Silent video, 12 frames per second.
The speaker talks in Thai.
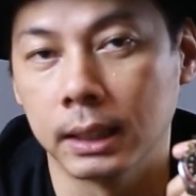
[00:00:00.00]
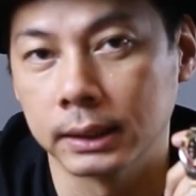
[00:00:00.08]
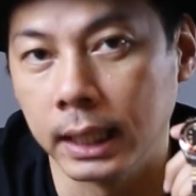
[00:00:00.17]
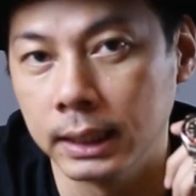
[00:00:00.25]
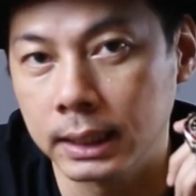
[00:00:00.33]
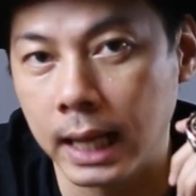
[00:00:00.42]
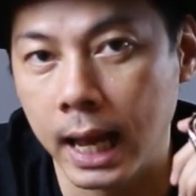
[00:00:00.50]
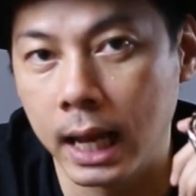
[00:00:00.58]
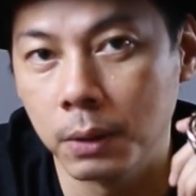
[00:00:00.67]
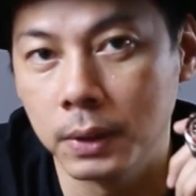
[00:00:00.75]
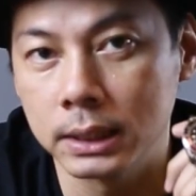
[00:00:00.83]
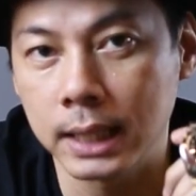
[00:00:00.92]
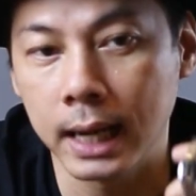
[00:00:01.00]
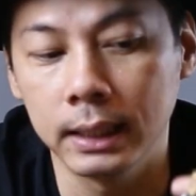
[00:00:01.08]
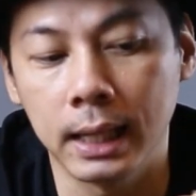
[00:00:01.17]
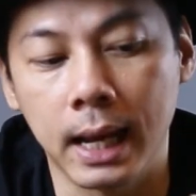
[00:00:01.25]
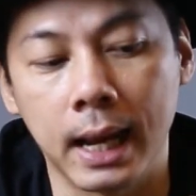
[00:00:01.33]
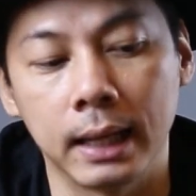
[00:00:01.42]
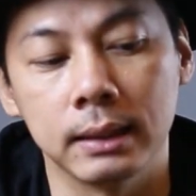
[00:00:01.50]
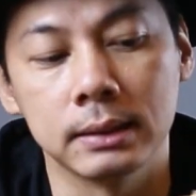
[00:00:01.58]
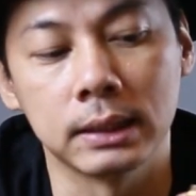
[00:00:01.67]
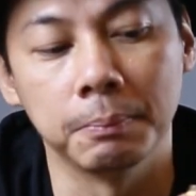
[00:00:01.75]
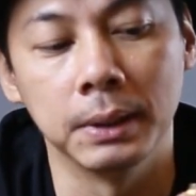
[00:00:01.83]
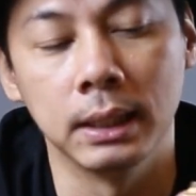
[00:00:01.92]
ในนาฬิกาเวอร์ชันเนี่ยฮะ
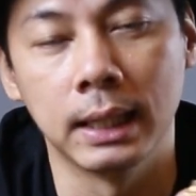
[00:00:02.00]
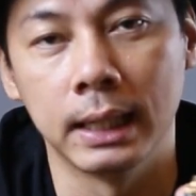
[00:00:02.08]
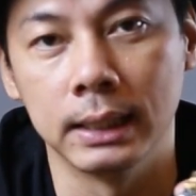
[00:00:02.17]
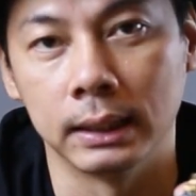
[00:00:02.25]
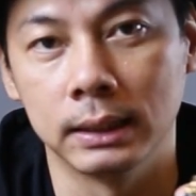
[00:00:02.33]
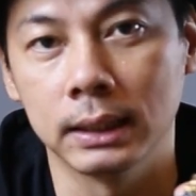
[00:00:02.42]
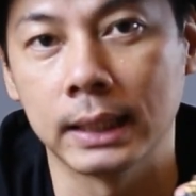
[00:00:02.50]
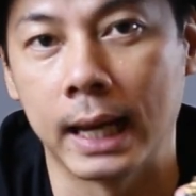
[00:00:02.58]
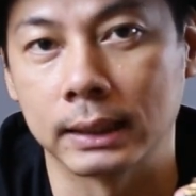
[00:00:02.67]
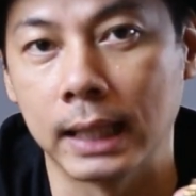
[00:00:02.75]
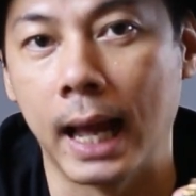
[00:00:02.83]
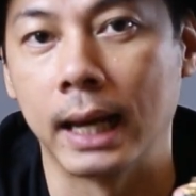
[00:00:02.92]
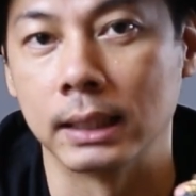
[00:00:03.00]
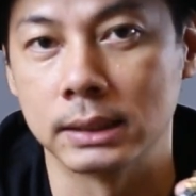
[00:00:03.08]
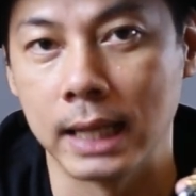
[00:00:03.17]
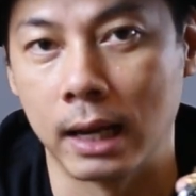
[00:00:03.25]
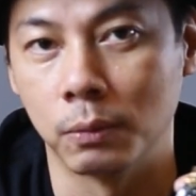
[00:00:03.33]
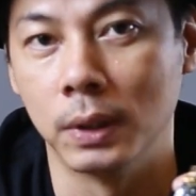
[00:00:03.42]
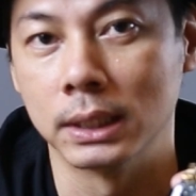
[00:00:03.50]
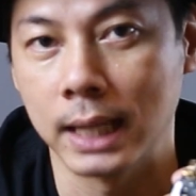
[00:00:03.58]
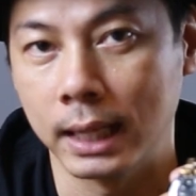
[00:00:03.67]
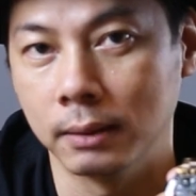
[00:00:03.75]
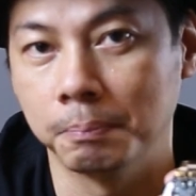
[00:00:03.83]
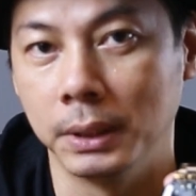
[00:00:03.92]
จะมีรายละเอียดที่แตกต่างจากเวอร์
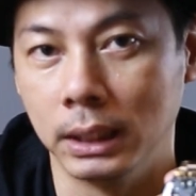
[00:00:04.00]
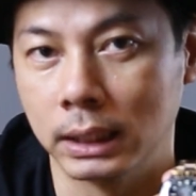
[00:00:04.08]
ชันปี